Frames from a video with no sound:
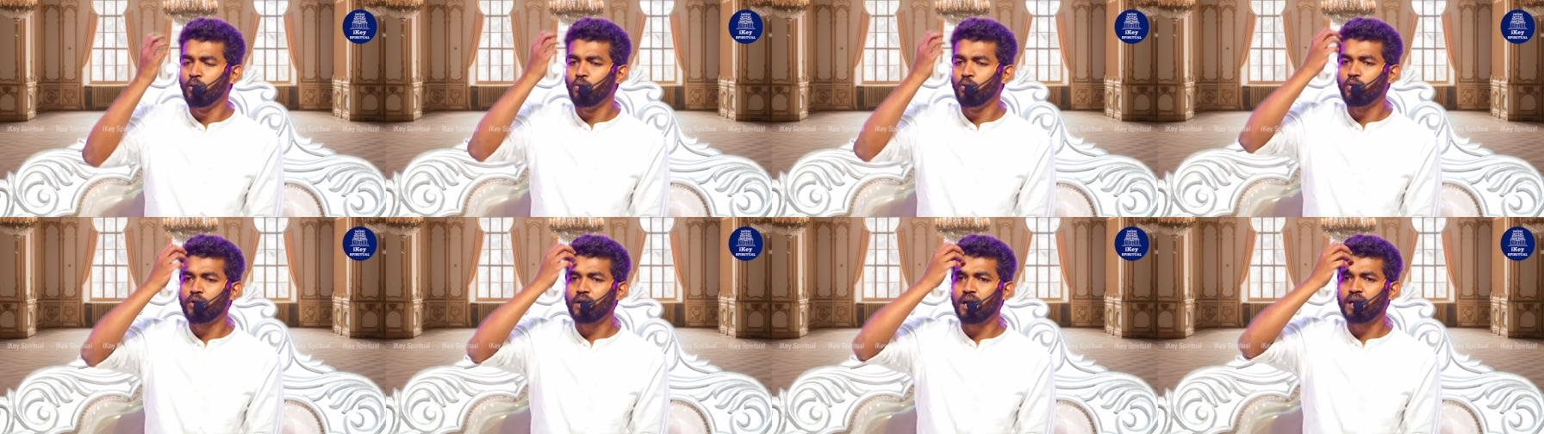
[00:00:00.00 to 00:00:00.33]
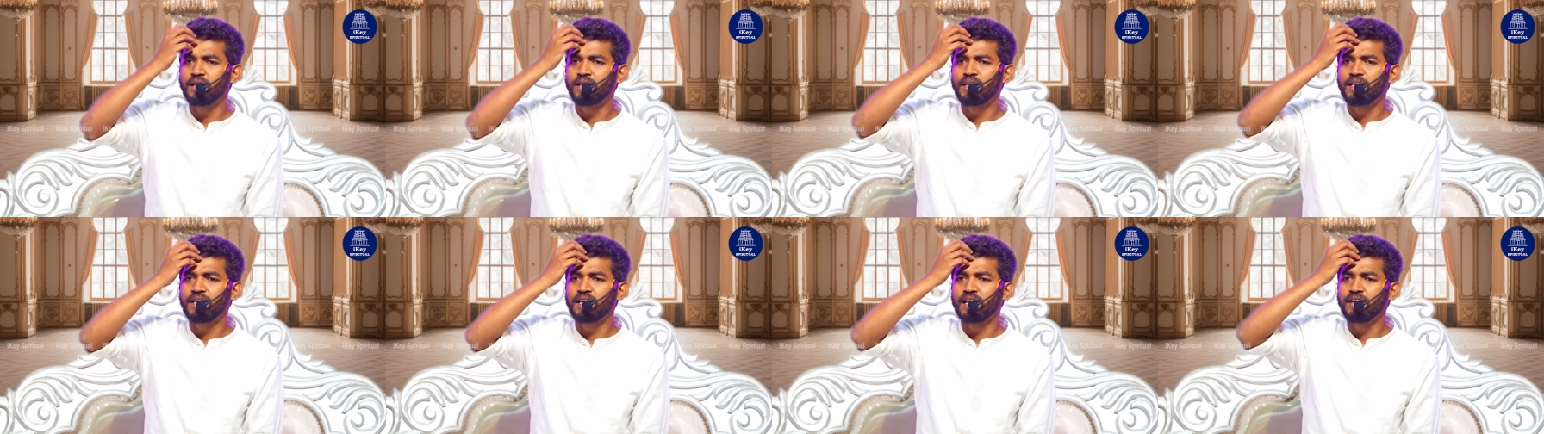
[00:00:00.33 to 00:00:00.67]

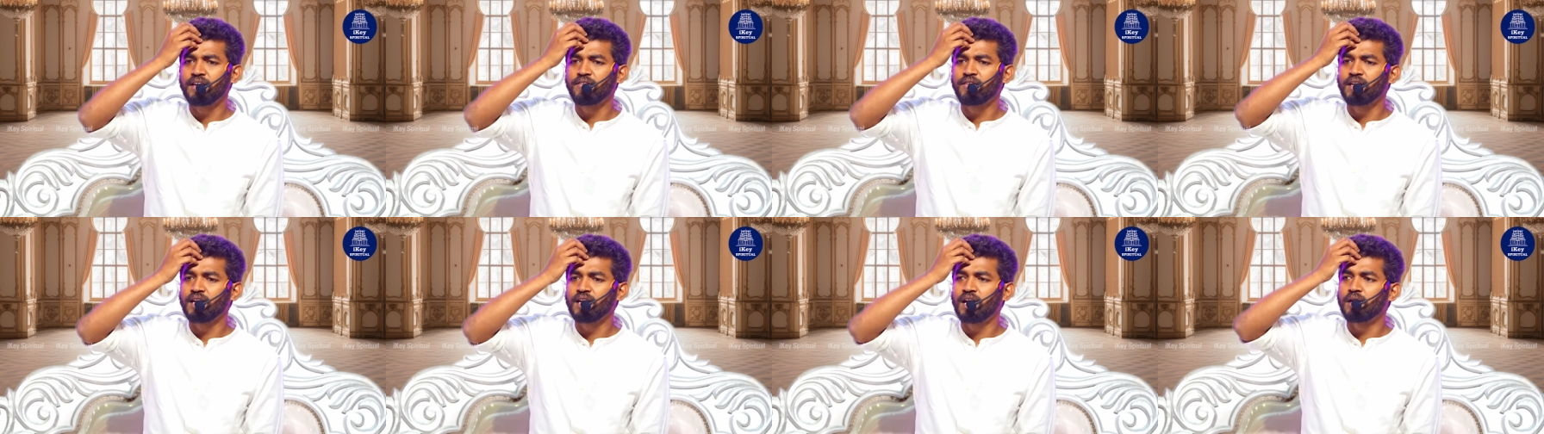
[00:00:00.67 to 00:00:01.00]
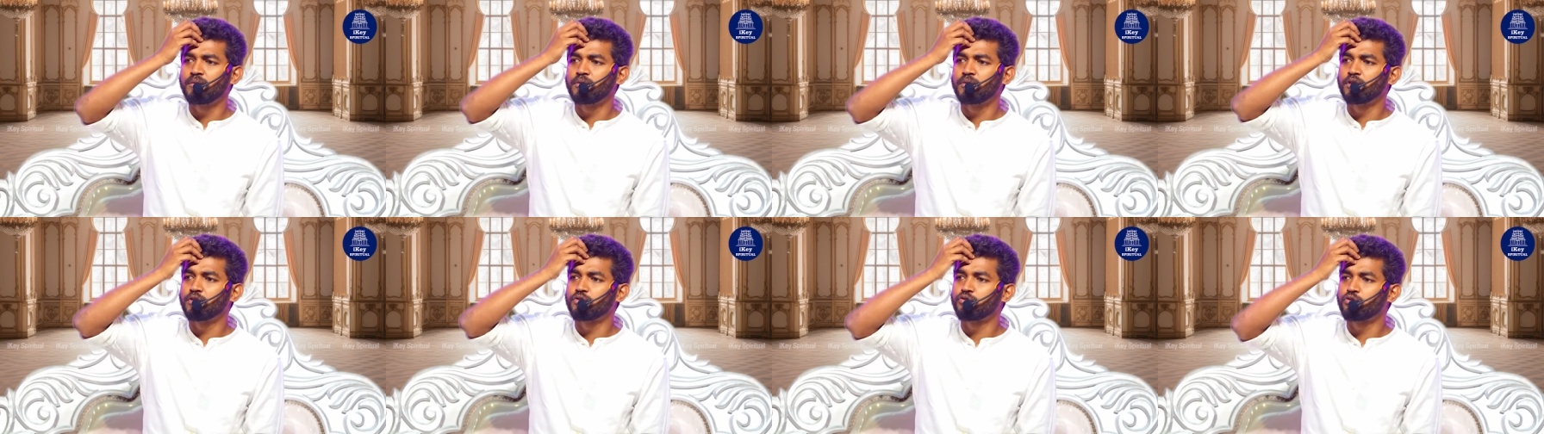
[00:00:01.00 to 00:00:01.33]
உட்காந்து இறைவன்
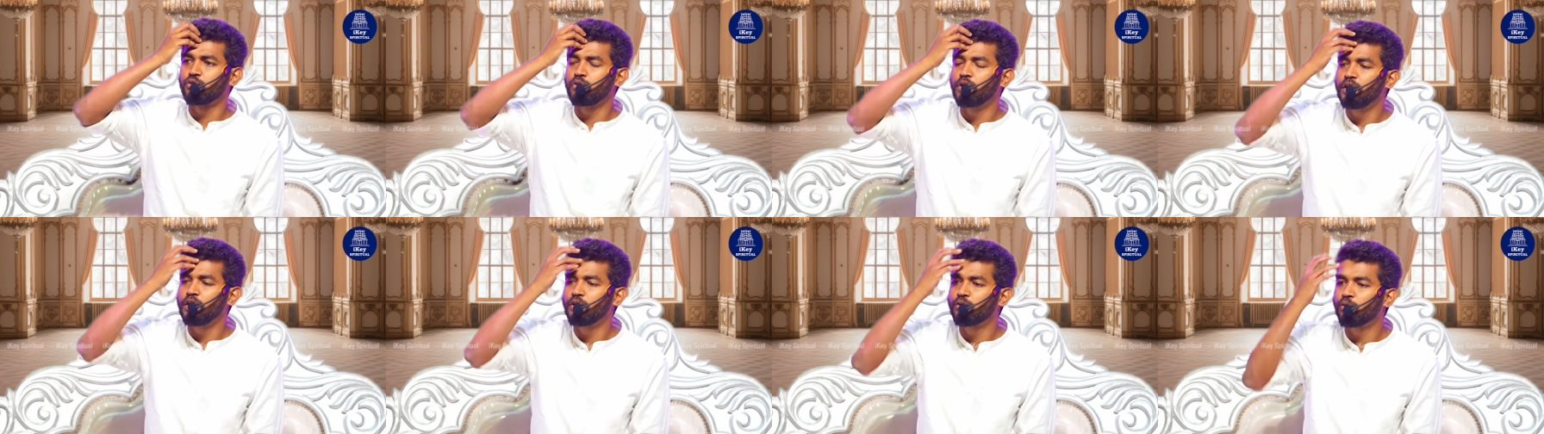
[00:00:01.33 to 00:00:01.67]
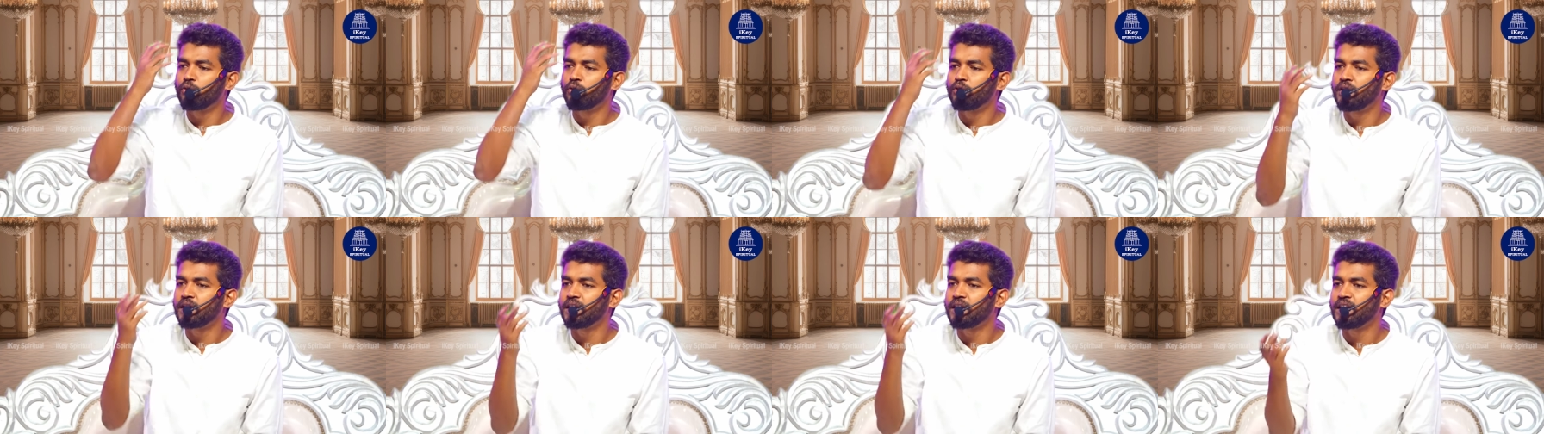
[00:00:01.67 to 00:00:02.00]
நாமத்தை
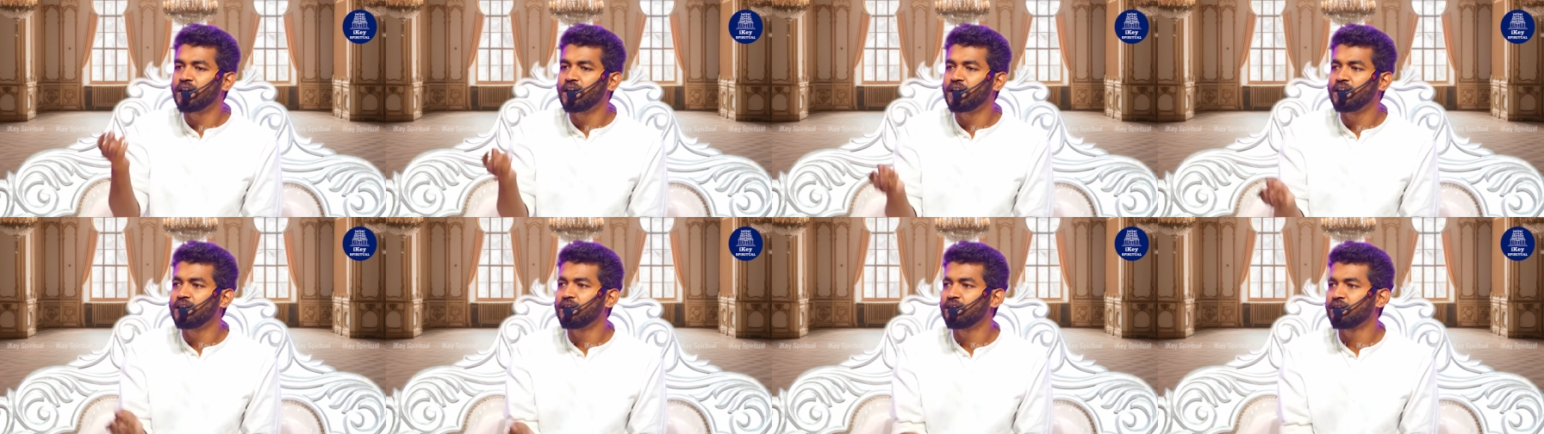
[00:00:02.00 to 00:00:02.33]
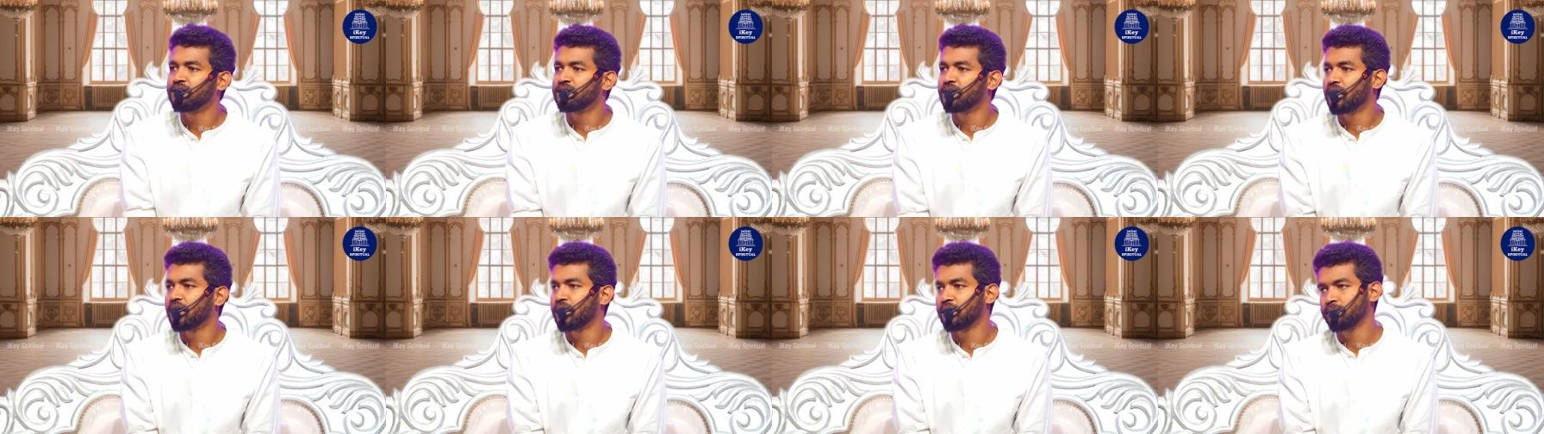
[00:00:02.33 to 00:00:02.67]
சொல்லிக்கொண்டே
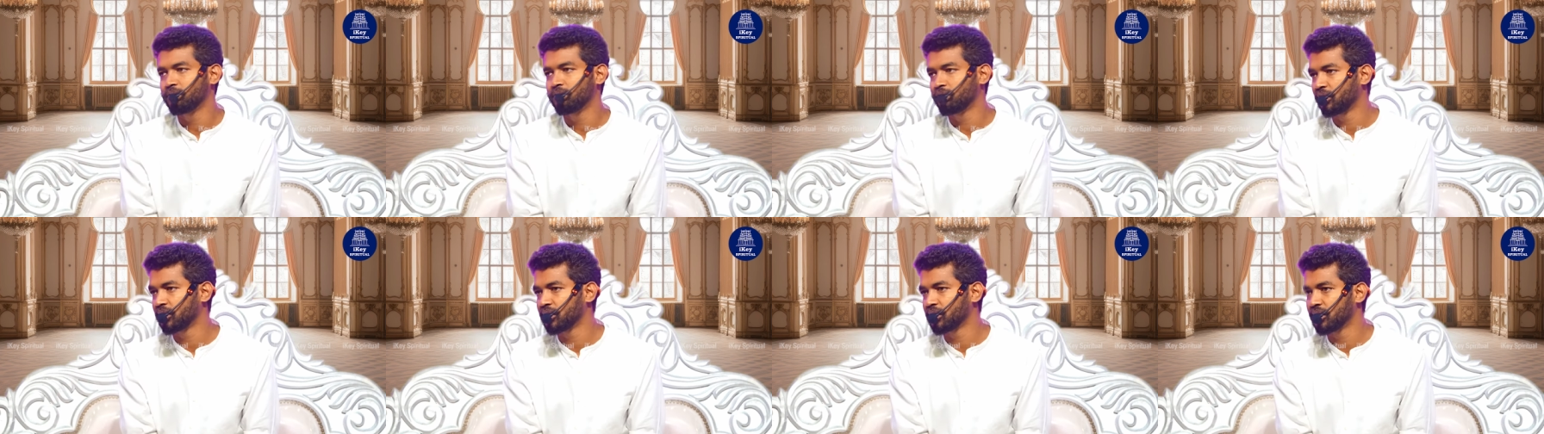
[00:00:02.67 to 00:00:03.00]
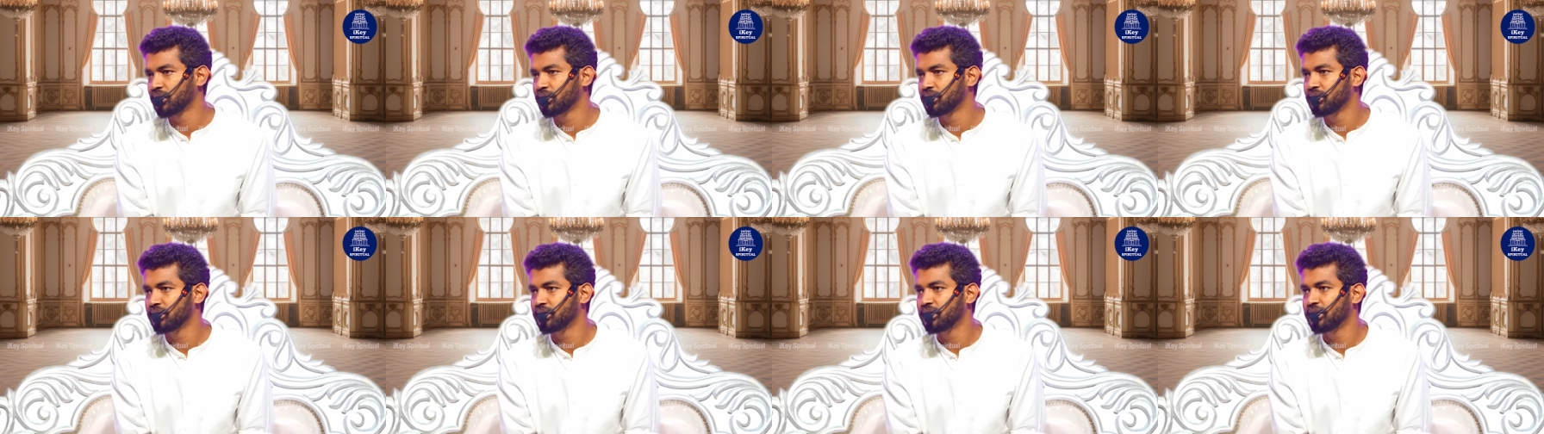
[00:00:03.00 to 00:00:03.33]
இருந்தாலும்
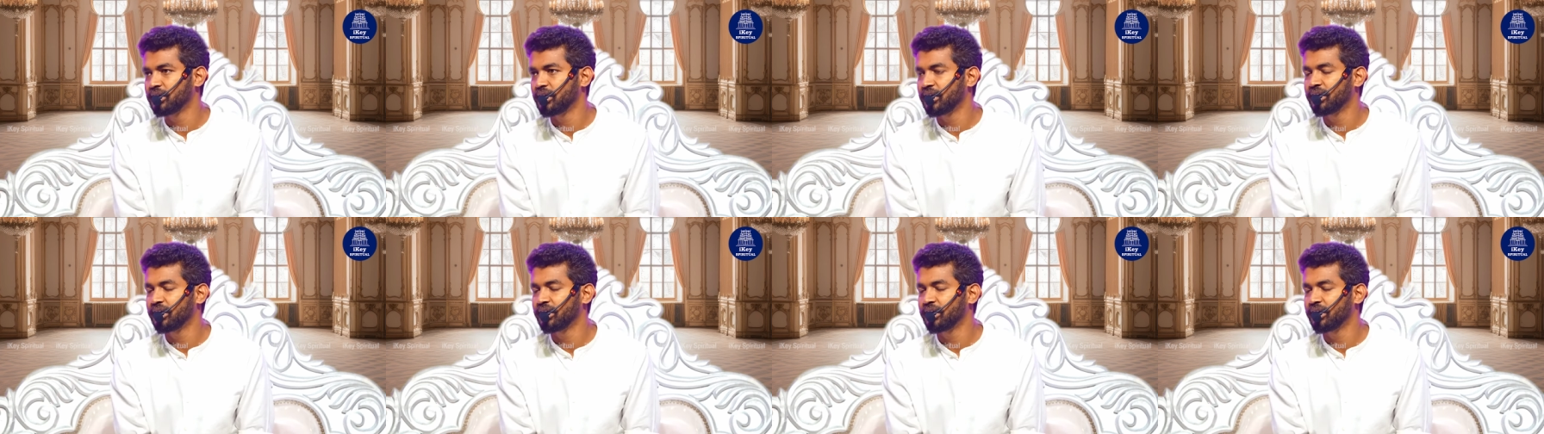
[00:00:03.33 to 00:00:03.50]
வராது